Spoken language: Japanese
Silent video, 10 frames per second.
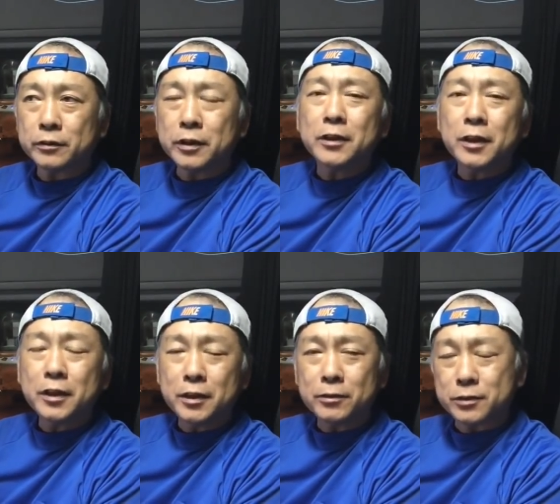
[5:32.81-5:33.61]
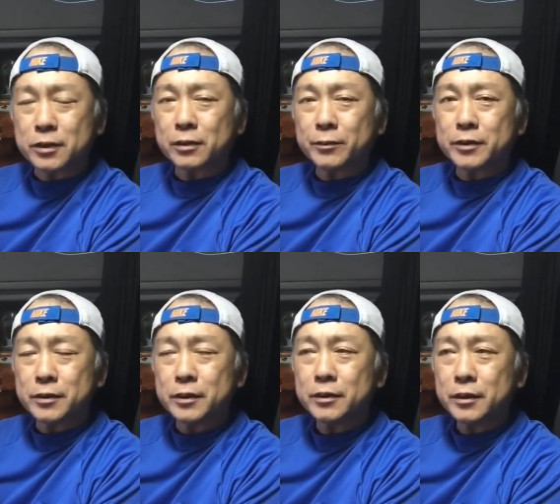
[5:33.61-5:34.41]
EAE を使った場合で
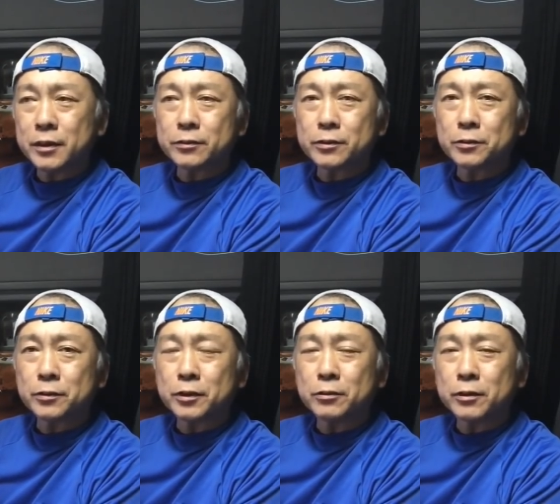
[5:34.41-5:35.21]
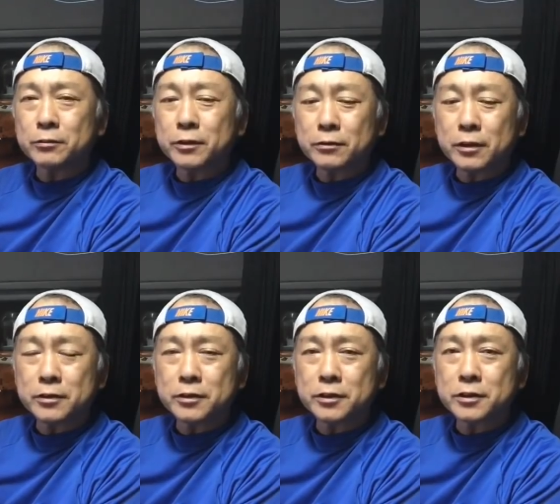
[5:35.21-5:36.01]
すね。あの、ちょっと色が抜ける
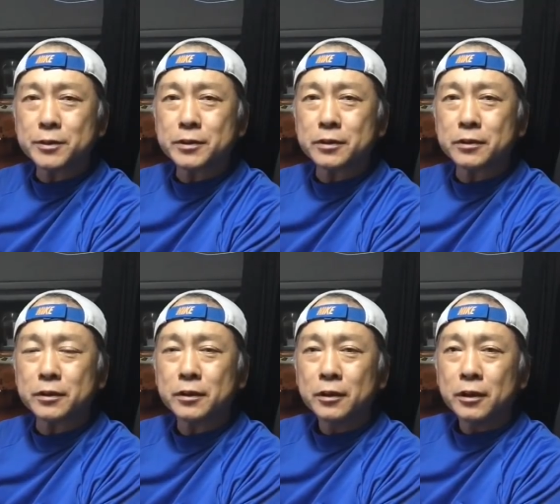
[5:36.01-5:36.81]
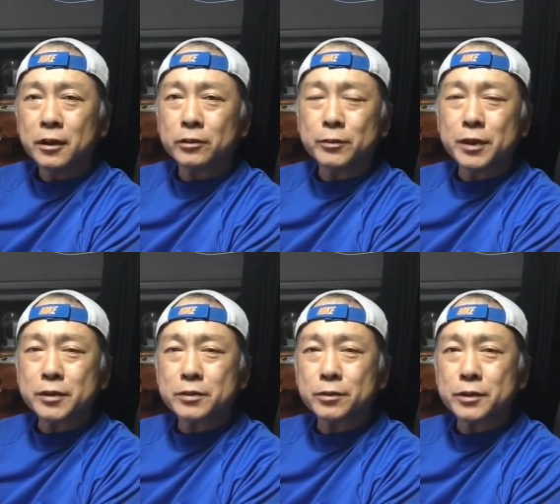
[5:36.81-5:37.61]
感じがしましたんで、あの、
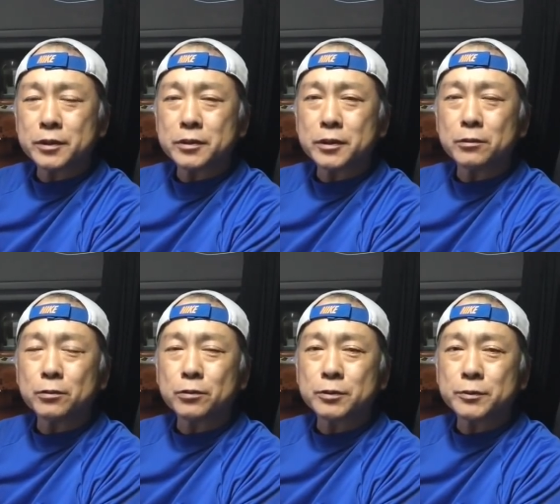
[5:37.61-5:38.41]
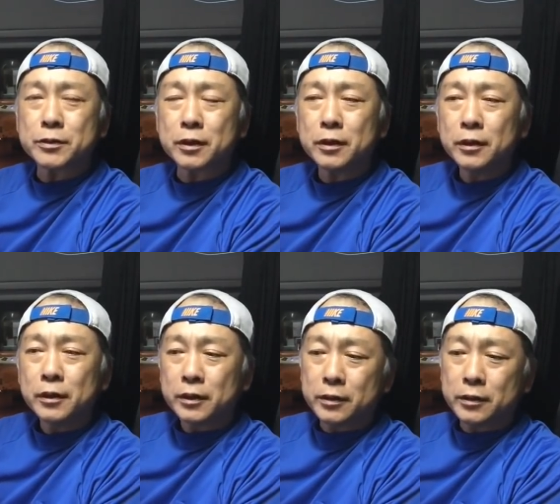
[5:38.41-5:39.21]
マイナス補正にして色濃くしました。
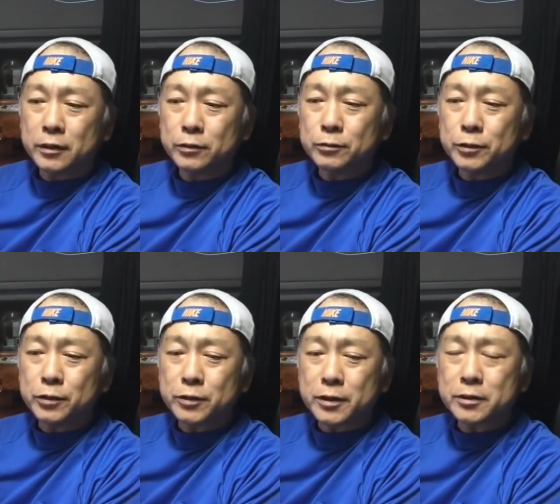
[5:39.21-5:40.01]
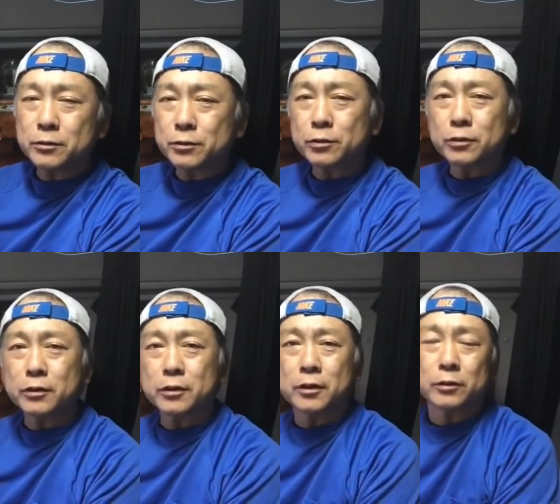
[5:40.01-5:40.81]
えー、夕日の写真を撮ると
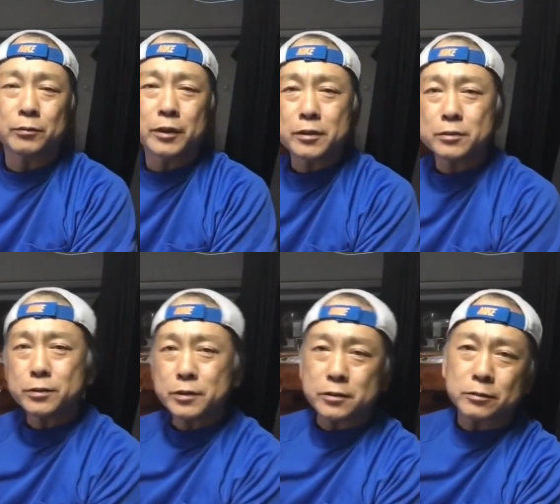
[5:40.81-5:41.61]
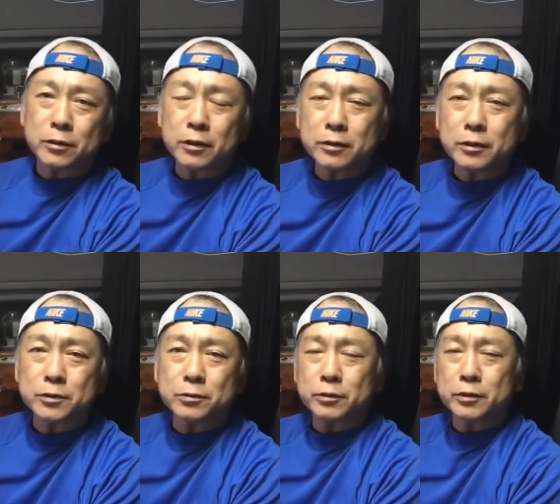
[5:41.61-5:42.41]
きはね、あの、マイナス補正にすると赤が
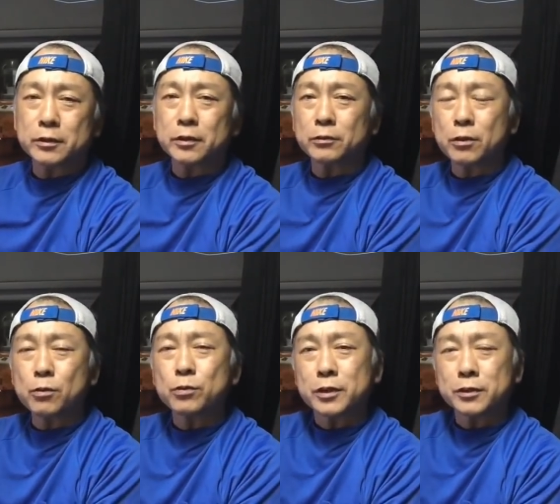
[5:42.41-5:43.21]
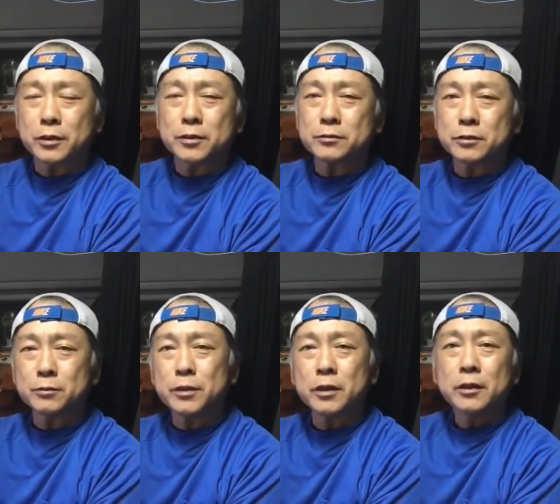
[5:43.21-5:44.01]
強くなったりとか濃くなったりするん
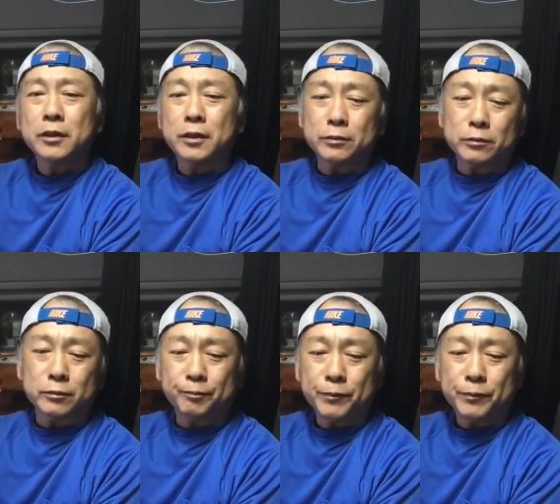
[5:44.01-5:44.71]
で、まあ、あの、